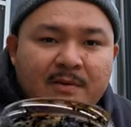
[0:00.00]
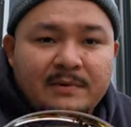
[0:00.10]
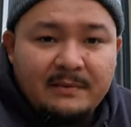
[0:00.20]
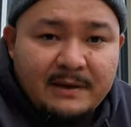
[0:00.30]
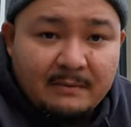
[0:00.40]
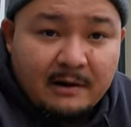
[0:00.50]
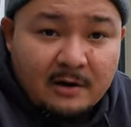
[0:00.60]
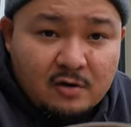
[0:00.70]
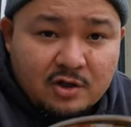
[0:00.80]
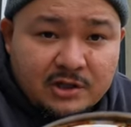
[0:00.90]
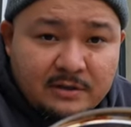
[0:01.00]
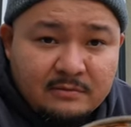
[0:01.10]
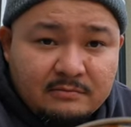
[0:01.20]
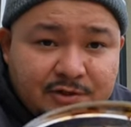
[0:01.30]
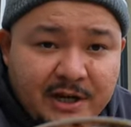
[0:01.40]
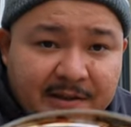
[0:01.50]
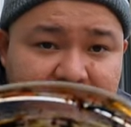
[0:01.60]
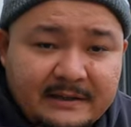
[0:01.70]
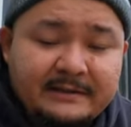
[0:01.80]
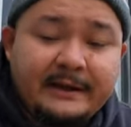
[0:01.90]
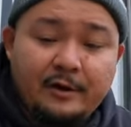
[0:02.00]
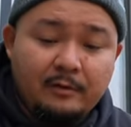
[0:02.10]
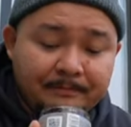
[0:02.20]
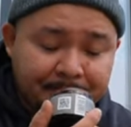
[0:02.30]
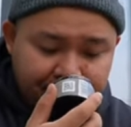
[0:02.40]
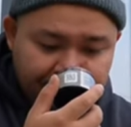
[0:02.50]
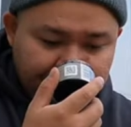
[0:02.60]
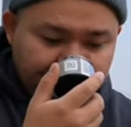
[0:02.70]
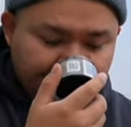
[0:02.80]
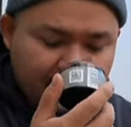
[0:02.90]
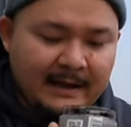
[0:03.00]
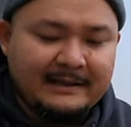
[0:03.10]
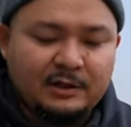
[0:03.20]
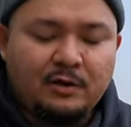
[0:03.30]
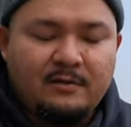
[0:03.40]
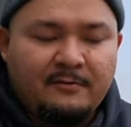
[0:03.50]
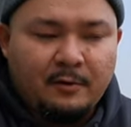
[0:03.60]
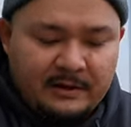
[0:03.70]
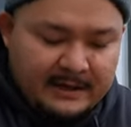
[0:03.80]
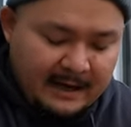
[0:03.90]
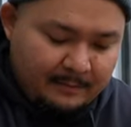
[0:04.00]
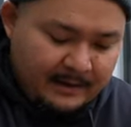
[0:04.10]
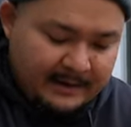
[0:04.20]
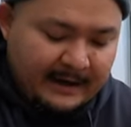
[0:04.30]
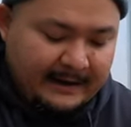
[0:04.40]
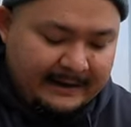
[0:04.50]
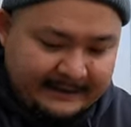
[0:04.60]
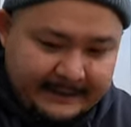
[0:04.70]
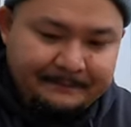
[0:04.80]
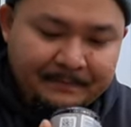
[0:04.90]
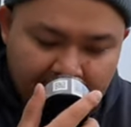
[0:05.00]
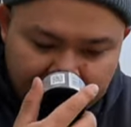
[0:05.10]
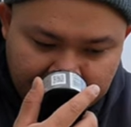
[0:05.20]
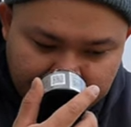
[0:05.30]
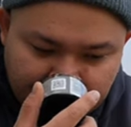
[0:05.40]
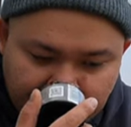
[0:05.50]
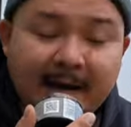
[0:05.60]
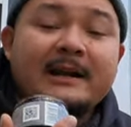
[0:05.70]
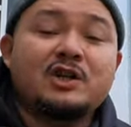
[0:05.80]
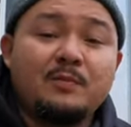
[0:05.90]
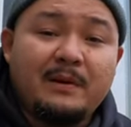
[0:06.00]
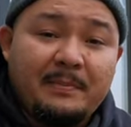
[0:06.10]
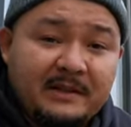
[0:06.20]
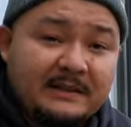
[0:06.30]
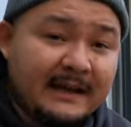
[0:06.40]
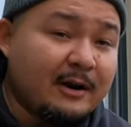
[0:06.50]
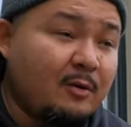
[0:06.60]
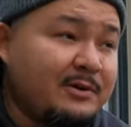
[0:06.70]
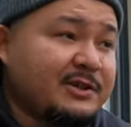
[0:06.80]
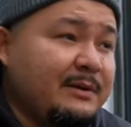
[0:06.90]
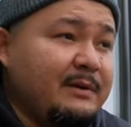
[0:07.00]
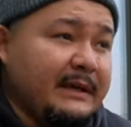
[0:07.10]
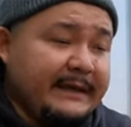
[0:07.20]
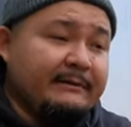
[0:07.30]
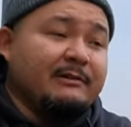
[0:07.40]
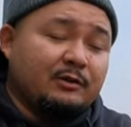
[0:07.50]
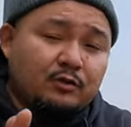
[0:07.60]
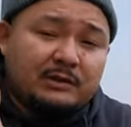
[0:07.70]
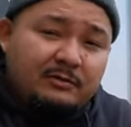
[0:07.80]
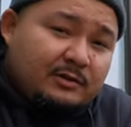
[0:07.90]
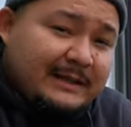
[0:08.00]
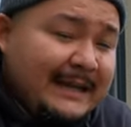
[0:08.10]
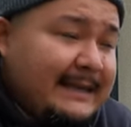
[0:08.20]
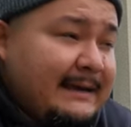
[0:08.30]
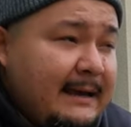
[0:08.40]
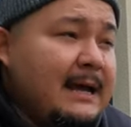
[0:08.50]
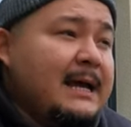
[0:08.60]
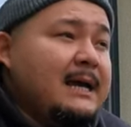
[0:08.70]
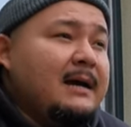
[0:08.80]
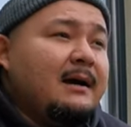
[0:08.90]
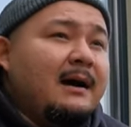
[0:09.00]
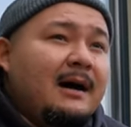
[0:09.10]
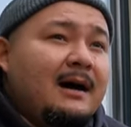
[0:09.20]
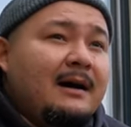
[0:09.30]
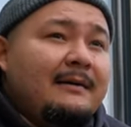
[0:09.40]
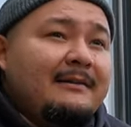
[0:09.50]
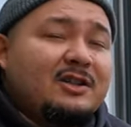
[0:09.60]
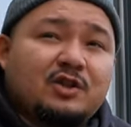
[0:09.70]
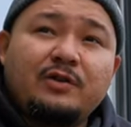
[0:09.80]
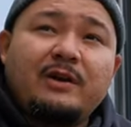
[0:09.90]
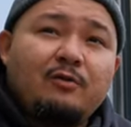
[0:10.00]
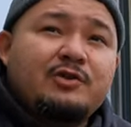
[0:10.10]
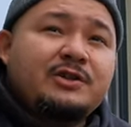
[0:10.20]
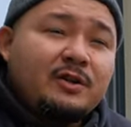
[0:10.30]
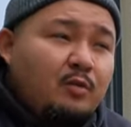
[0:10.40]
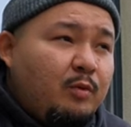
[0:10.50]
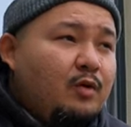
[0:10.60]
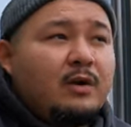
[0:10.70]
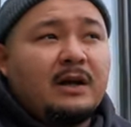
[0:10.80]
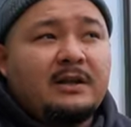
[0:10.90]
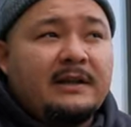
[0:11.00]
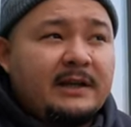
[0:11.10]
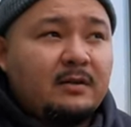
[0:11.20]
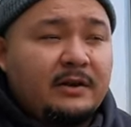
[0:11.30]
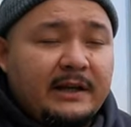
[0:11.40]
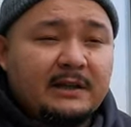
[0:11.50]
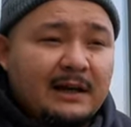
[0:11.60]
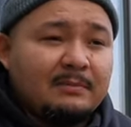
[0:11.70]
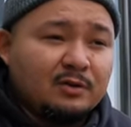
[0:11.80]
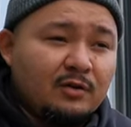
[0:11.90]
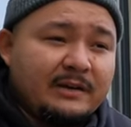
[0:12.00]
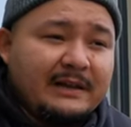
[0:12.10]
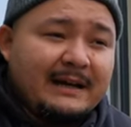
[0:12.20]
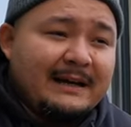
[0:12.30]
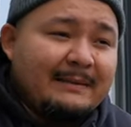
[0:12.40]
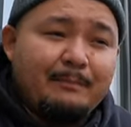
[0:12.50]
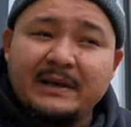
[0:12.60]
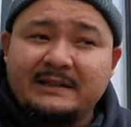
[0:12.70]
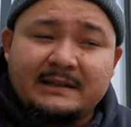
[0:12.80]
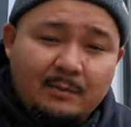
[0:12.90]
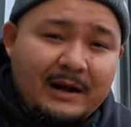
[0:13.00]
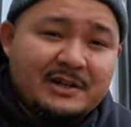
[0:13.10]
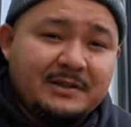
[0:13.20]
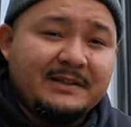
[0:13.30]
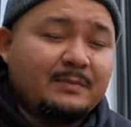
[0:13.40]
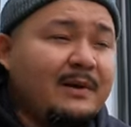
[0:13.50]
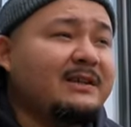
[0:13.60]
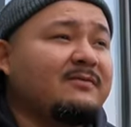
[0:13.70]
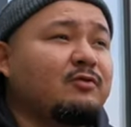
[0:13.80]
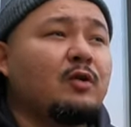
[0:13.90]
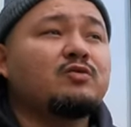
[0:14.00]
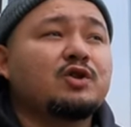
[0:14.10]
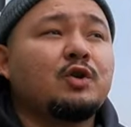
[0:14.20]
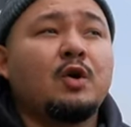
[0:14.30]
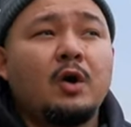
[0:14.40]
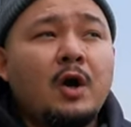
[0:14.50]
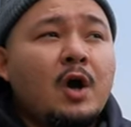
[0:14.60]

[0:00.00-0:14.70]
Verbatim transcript: мы имеем хорошее чайное сырье на основе вроде как бы каркаде. Хорошо пропитано аромочками и вот тут-то вот, знаете, а, что я очень люблю, когда делаю какие-то обзоры на бестабачные смеси, в том, что